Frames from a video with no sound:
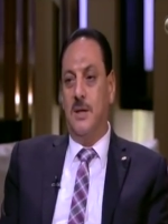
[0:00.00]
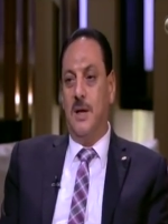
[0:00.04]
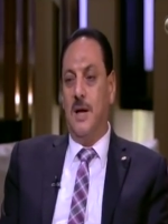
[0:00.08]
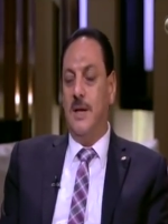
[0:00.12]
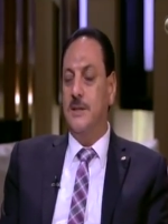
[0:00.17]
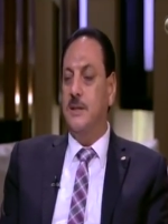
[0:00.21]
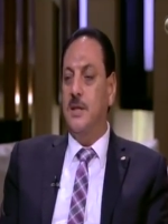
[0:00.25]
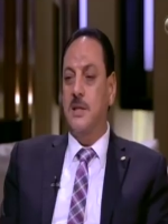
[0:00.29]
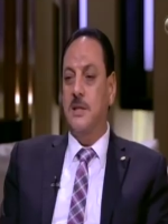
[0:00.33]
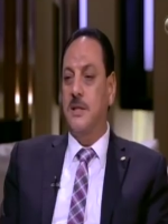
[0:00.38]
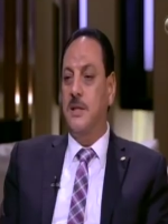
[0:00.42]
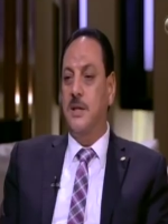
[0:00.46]

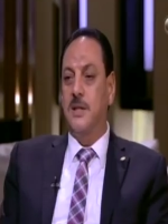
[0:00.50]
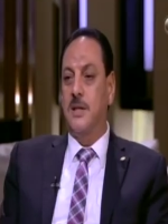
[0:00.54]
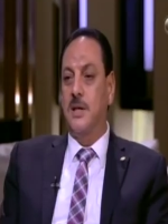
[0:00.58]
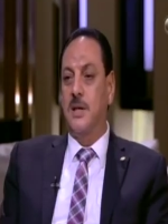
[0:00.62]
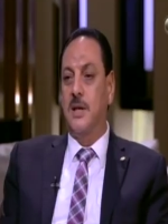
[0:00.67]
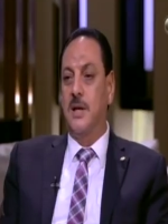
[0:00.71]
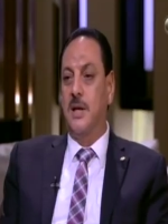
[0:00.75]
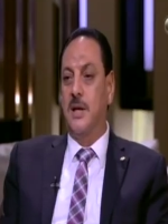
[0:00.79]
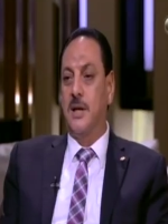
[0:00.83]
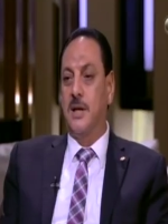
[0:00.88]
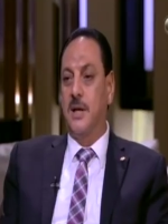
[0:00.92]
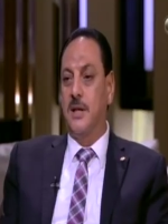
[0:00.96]
هتتكرر
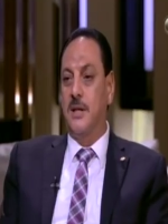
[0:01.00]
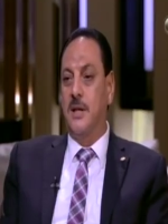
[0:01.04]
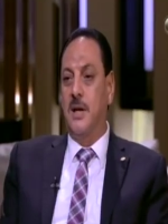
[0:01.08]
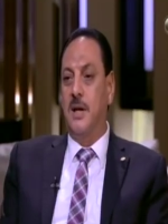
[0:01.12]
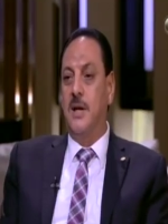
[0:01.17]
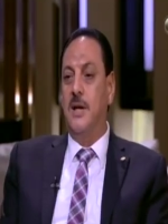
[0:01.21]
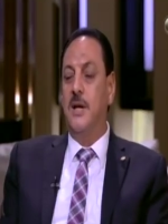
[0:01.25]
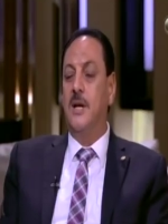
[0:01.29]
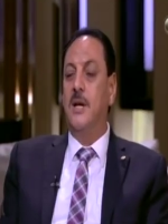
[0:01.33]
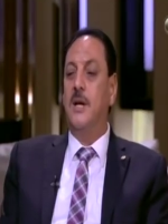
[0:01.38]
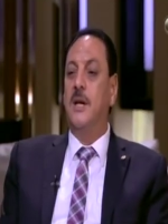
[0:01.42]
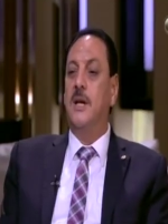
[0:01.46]
لا رجع
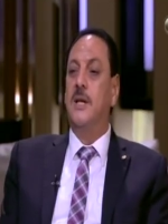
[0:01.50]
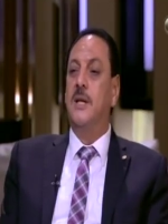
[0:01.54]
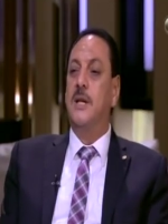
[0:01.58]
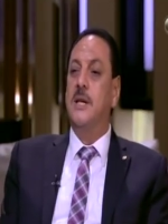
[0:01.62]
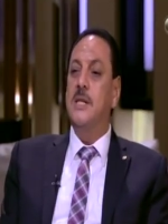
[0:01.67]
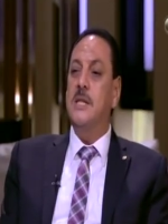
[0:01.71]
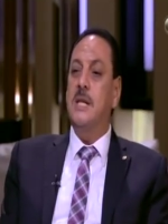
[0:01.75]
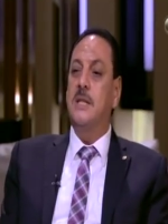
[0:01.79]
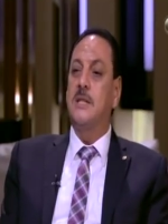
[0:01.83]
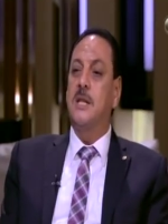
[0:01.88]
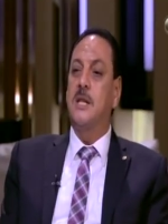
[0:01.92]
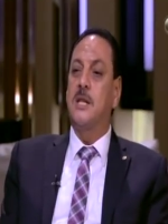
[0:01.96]

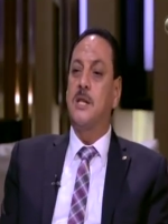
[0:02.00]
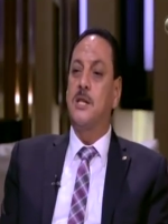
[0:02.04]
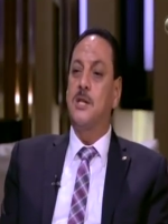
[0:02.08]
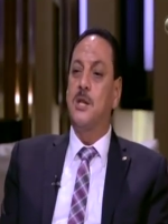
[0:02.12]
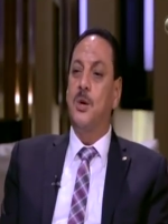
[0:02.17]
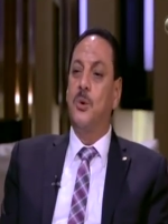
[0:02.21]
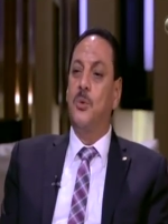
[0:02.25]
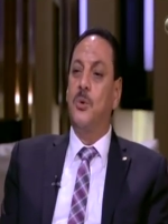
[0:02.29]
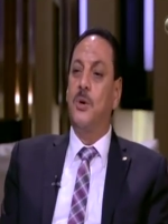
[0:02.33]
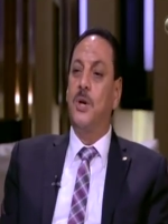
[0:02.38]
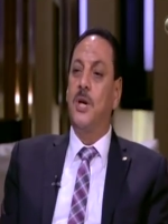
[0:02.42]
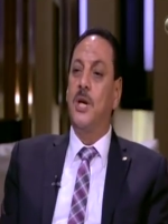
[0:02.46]
الناس
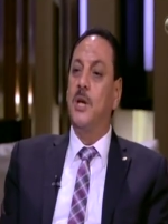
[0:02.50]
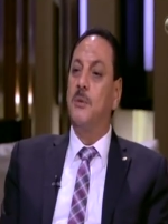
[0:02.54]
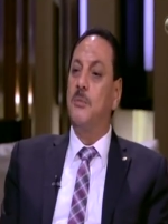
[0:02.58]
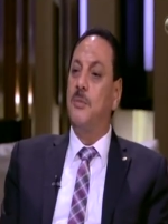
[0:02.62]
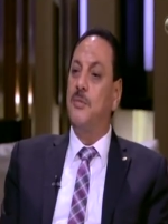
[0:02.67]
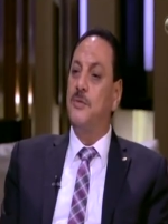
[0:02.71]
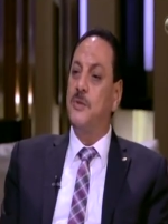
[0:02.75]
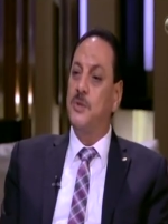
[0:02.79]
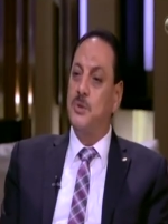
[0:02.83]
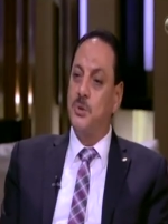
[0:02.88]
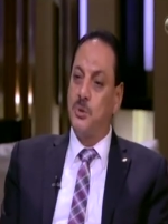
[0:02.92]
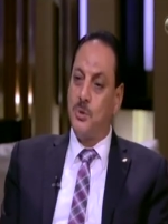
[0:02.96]
هتتصور ان
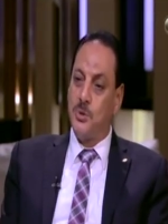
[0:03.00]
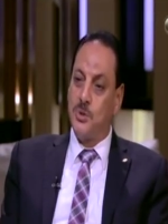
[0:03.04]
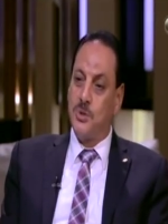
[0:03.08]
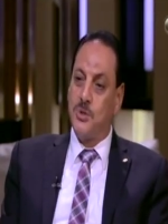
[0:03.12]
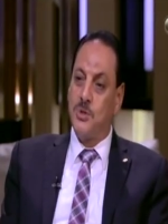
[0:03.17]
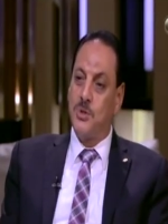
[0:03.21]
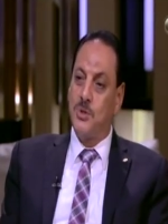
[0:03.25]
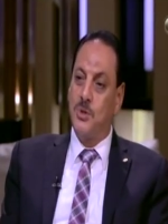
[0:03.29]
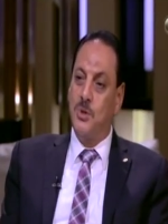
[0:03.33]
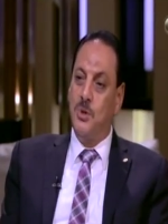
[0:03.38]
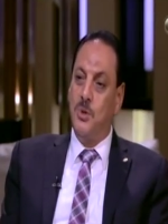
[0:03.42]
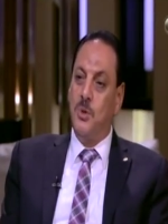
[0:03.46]
مفيش
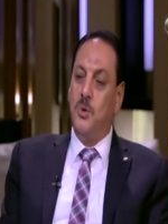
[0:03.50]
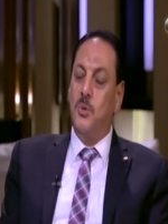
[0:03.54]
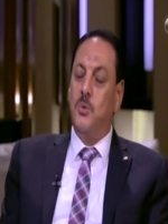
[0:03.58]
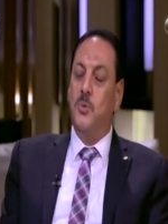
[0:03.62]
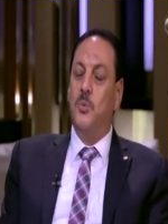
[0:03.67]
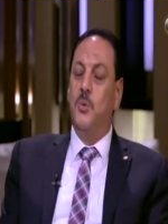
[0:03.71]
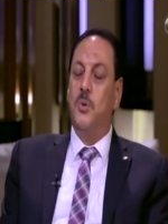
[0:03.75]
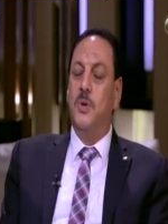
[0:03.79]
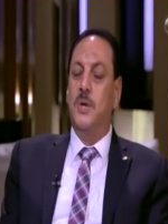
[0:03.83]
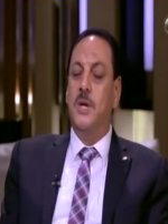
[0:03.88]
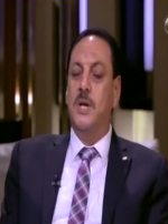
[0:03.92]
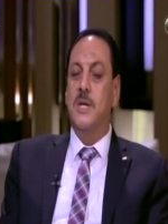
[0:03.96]
رز
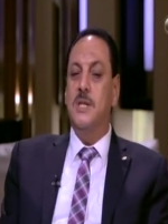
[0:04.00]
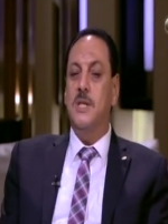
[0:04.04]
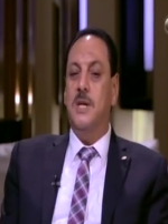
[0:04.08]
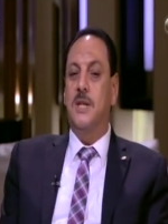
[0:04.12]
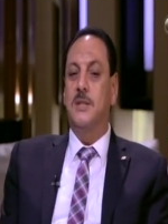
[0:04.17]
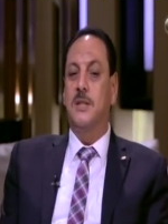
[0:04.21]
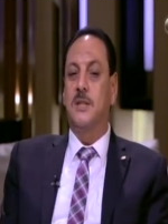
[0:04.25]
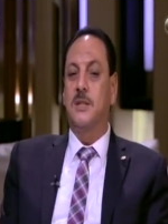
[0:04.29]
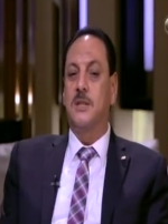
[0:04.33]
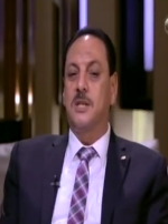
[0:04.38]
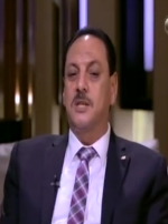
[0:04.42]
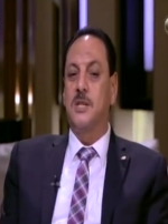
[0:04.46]
والناس
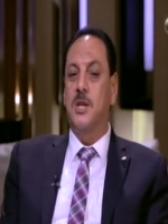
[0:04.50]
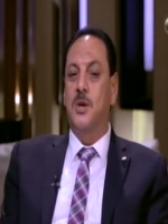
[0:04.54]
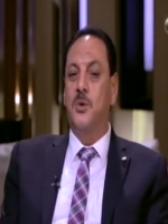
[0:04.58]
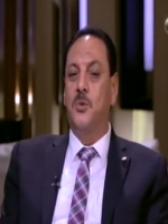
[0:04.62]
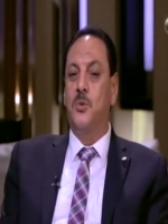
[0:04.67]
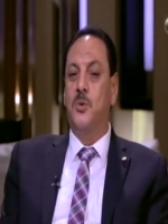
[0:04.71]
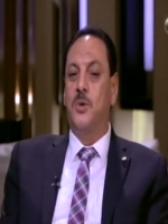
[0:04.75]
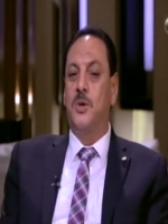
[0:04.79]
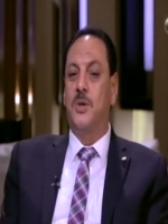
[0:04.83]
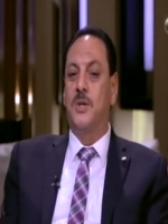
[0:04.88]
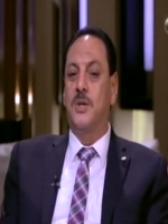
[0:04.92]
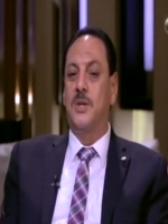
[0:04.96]

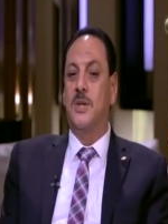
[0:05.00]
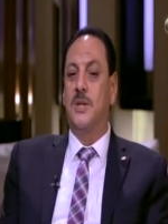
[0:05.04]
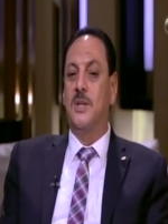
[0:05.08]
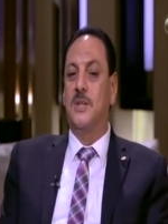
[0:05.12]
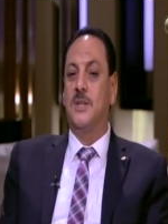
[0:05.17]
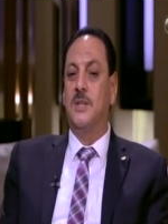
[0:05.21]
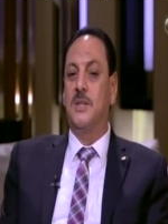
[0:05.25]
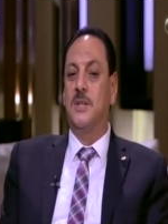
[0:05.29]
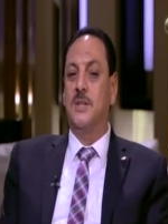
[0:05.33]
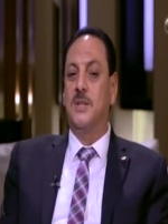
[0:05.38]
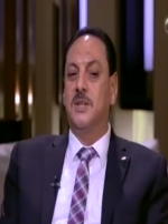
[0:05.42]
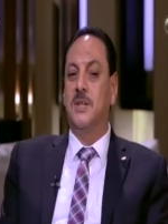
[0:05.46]
هتتصور
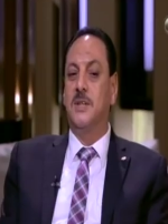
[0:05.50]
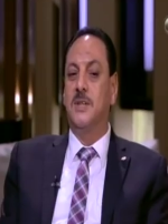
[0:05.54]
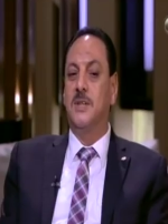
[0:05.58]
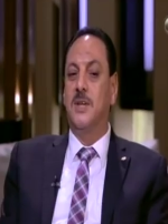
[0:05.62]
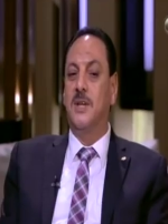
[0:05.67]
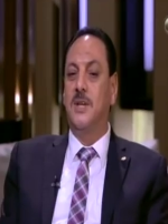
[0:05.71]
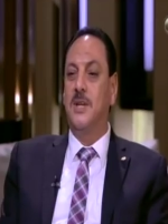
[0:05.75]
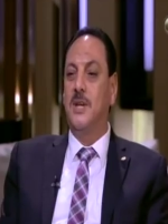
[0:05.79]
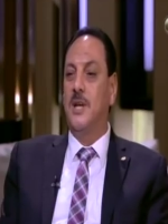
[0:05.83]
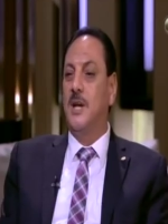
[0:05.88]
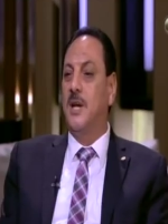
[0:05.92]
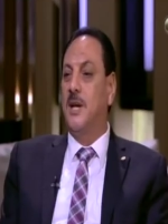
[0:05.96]
ان
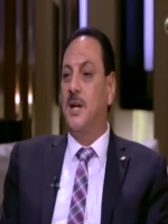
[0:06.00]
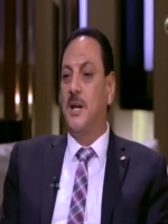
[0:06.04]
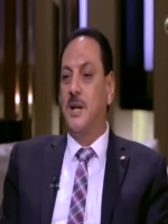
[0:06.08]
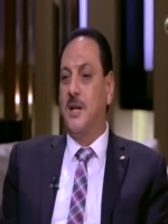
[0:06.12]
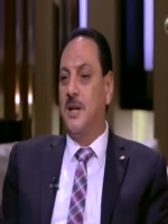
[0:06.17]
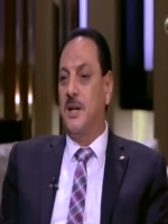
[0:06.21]
الدنيا